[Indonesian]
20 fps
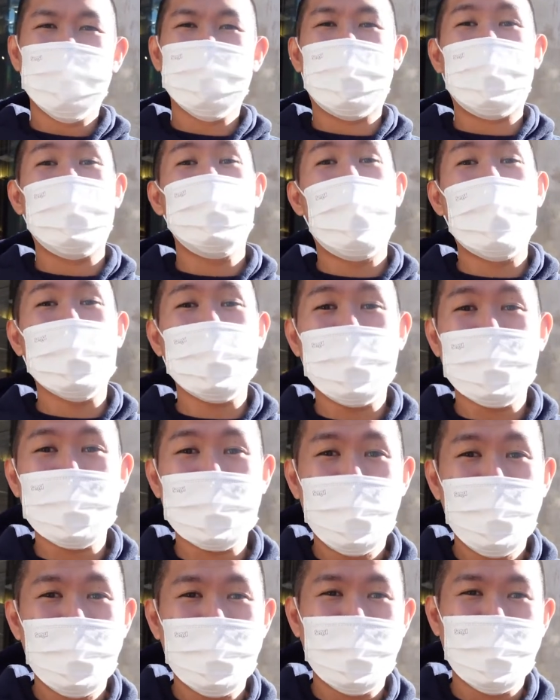sering banget nih
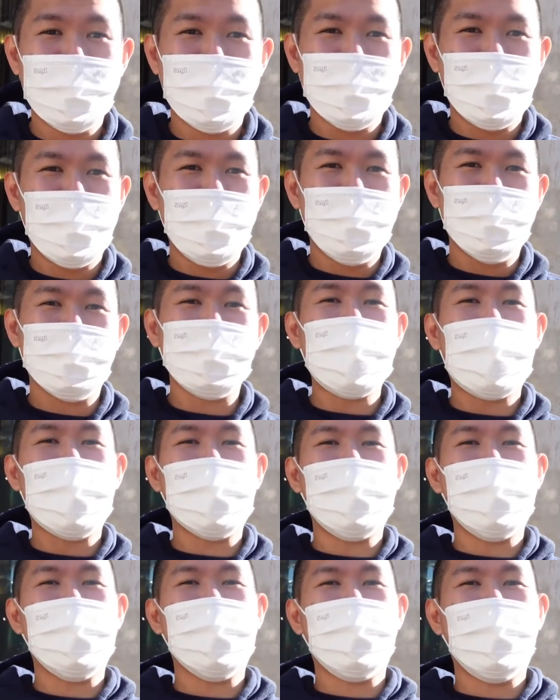kesini nih Jadi
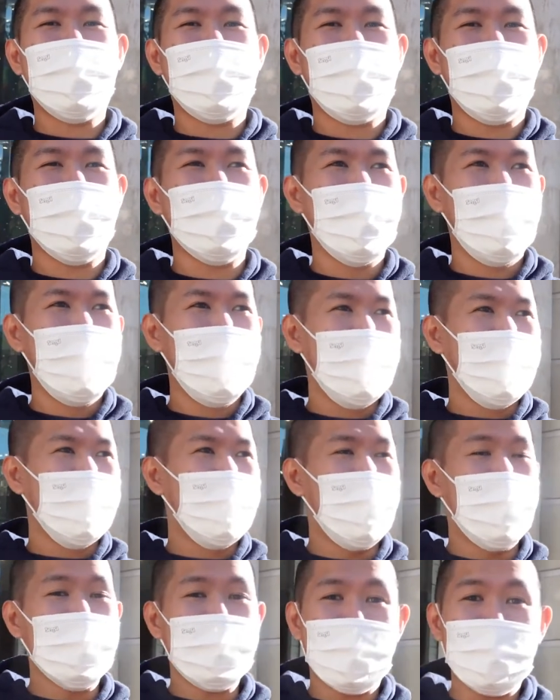nostalgia dikit
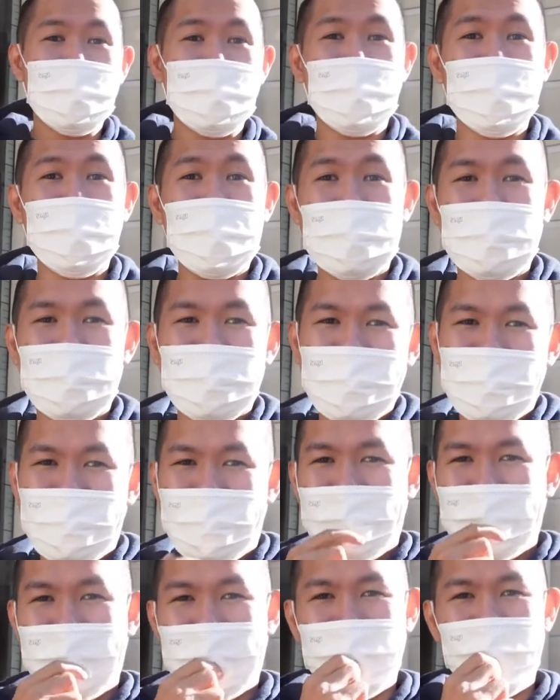Dan sekarang kita lagi ngantri nih
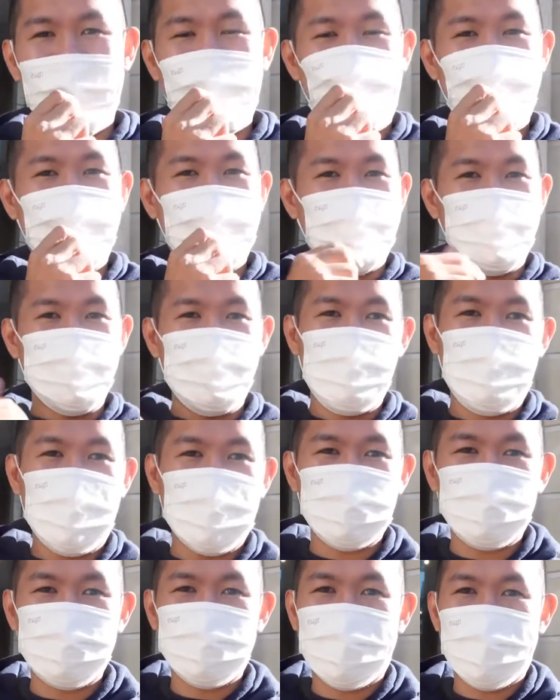Lagi ngantri mau
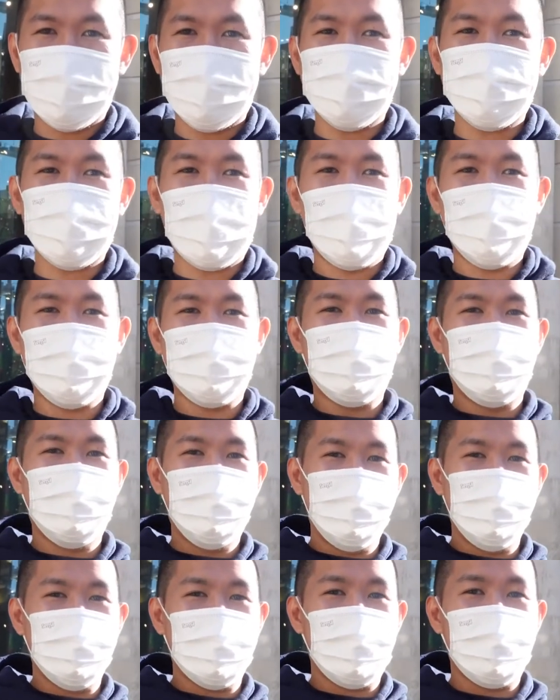masuk ke
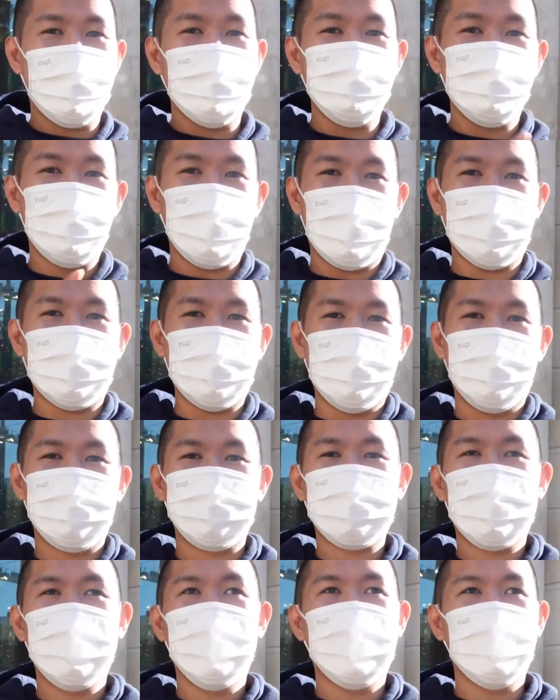Nike Lalu juga nanti
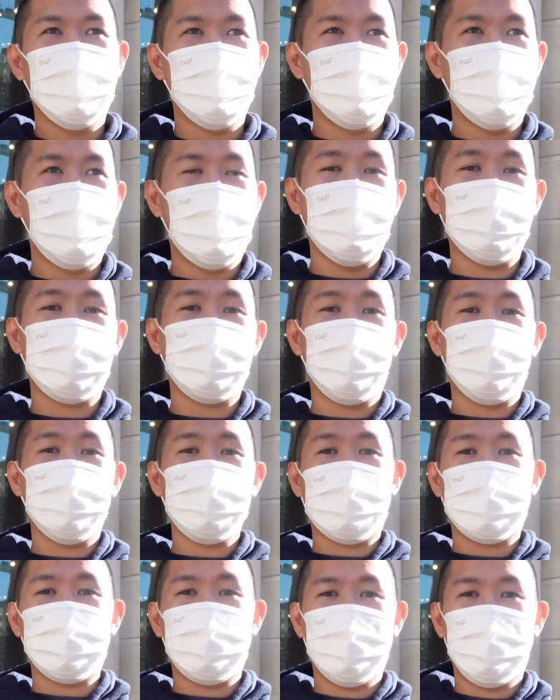uh, ada toko
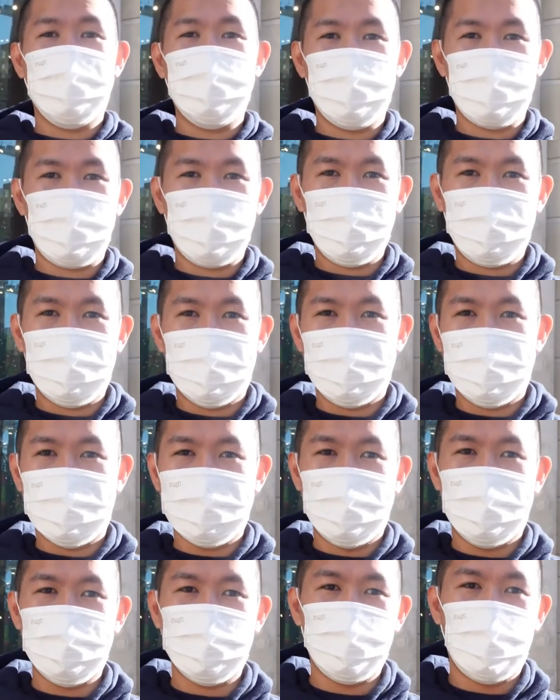satu lagi yang Rocky pengen lihat
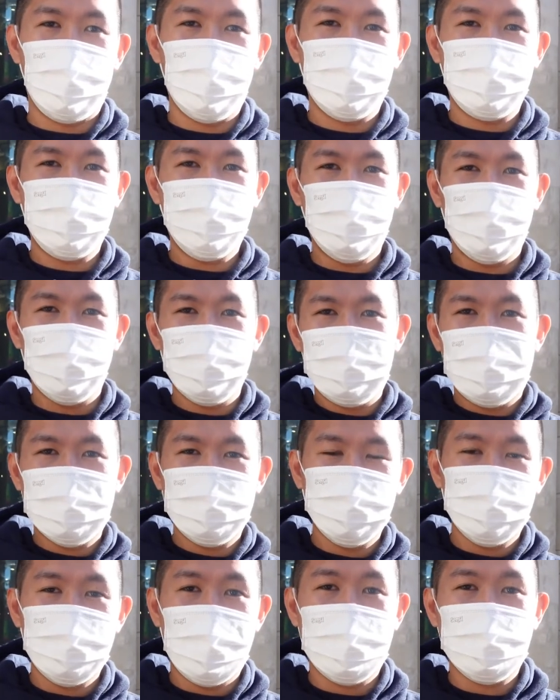yaitu OVO
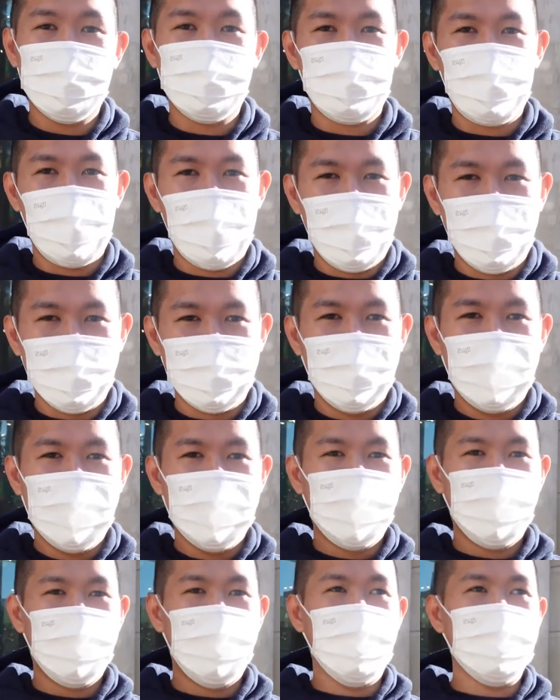Bajunya Drake
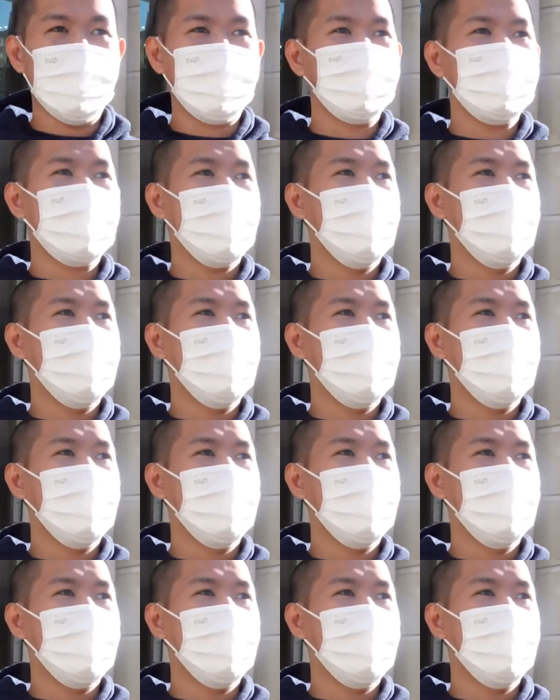But